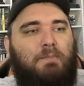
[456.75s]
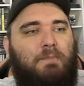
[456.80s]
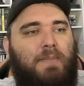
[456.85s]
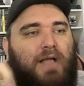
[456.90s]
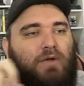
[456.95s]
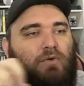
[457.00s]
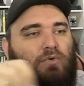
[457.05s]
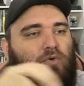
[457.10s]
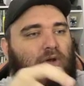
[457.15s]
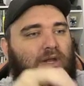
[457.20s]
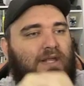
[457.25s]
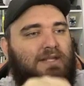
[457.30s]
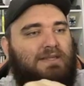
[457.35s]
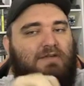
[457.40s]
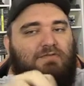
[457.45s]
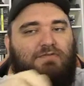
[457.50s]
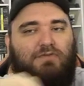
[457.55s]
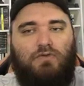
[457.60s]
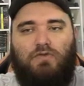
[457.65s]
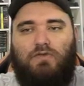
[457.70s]
pega um
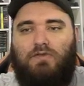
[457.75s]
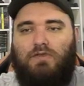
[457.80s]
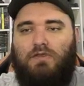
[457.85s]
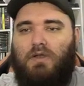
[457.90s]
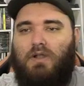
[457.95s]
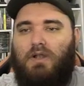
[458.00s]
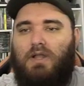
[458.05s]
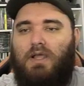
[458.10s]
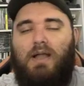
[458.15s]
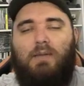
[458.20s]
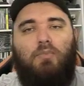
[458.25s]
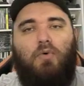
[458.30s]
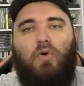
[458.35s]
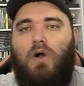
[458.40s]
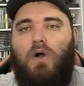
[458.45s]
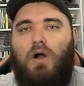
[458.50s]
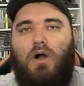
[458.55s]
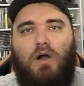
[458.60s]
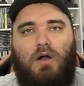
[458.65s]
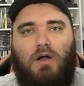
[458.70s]
coletávelzinho ali, acabou.